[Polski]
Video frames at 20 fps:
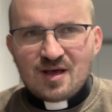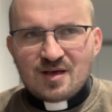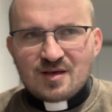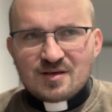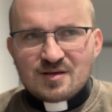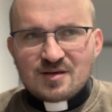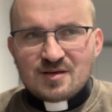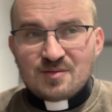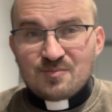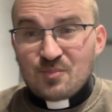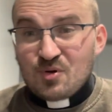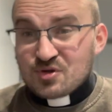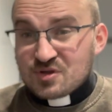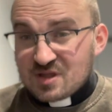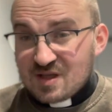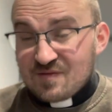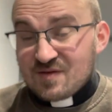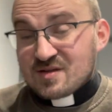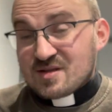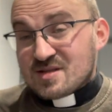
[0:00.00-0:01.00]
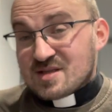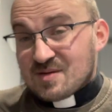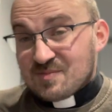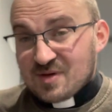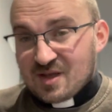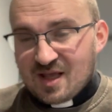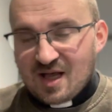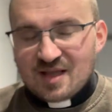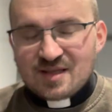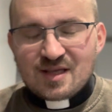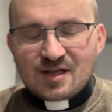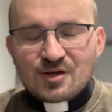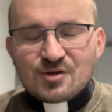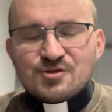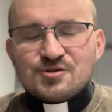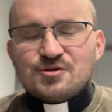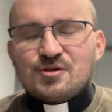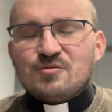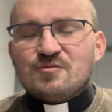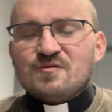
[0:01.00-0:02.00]
e, może nawet i zamykania
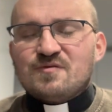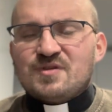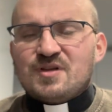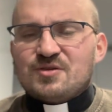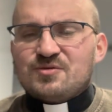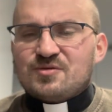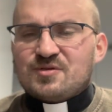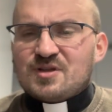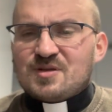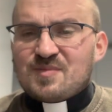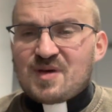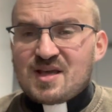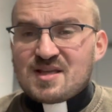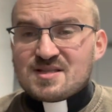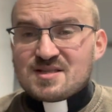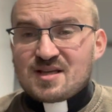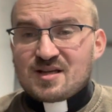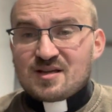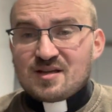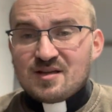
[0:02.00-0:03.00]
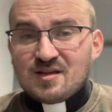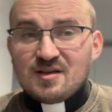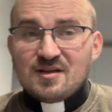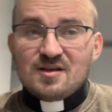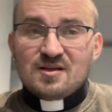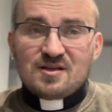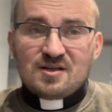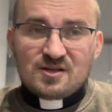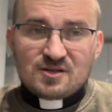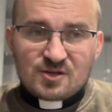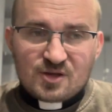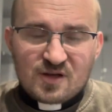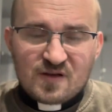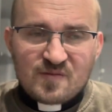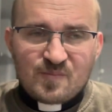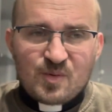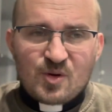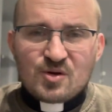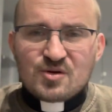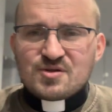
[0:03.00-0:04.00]
kościołów w niektórych miejscach, i trochę w
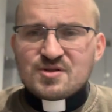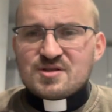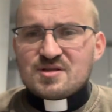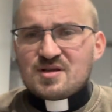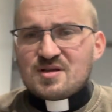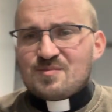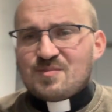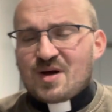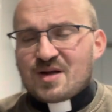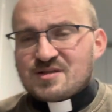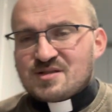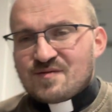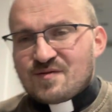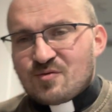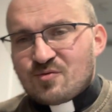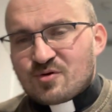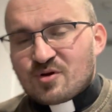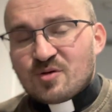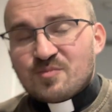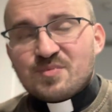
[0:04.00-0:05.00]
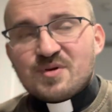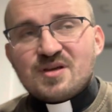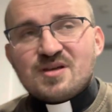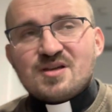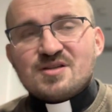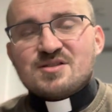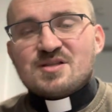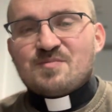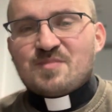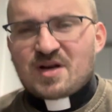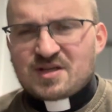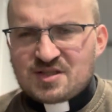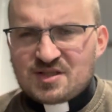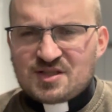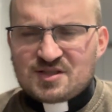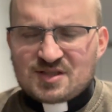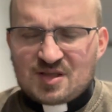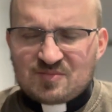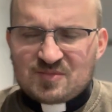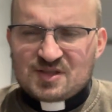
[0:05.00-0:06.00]
Polsce, i bardziej w Europie, i jeszcze bardziej
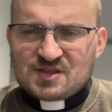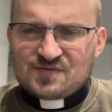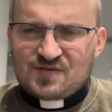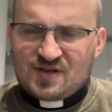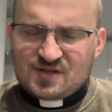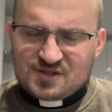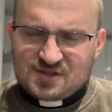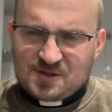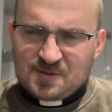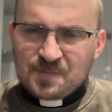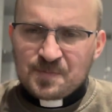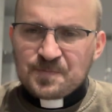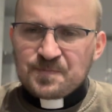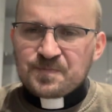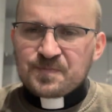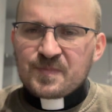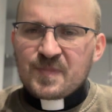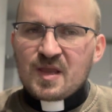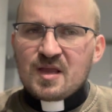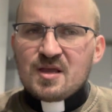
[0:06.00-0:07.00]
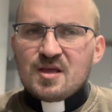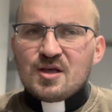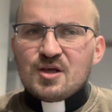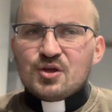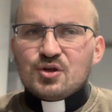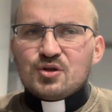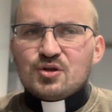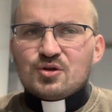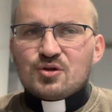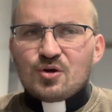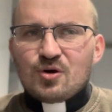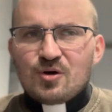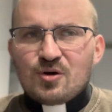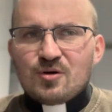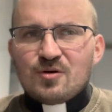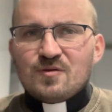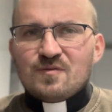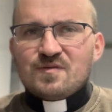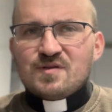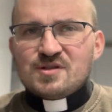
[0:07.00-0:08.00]
gdzieś tam na świecie,
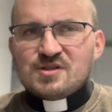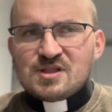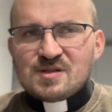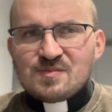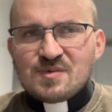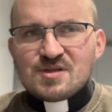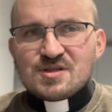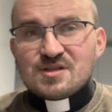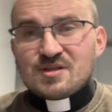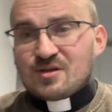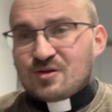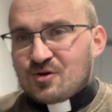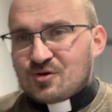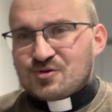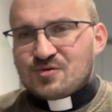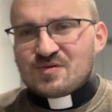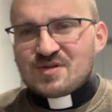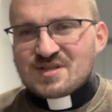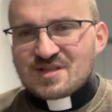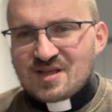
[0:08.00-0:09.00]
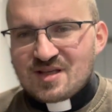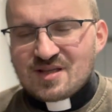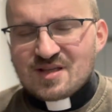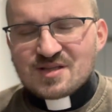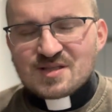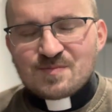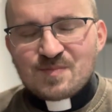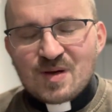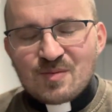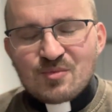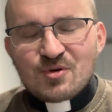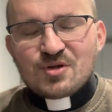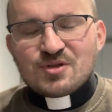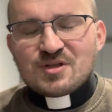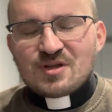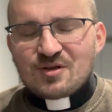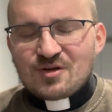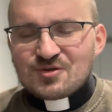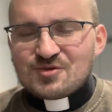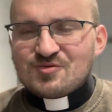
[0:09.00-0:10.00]
to widzimy, że ten kościół nie zginie, że Pan Bóg o
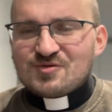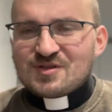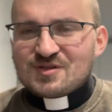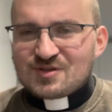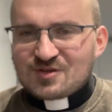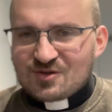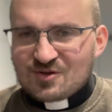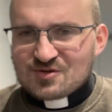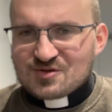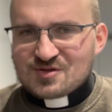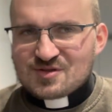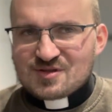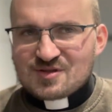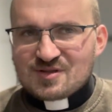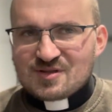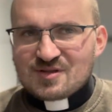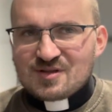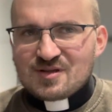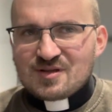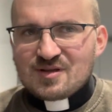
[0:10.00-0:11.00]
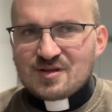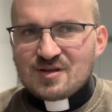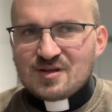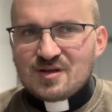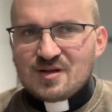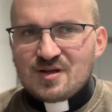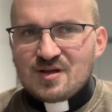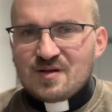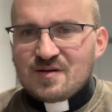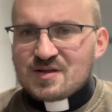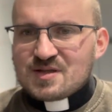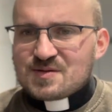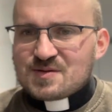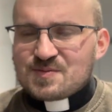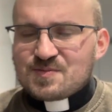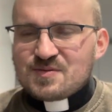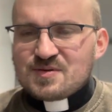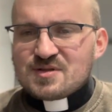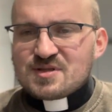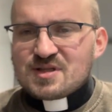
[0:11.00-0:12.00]
ten kościół się troszczy,
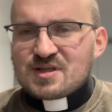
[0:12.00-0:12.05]
że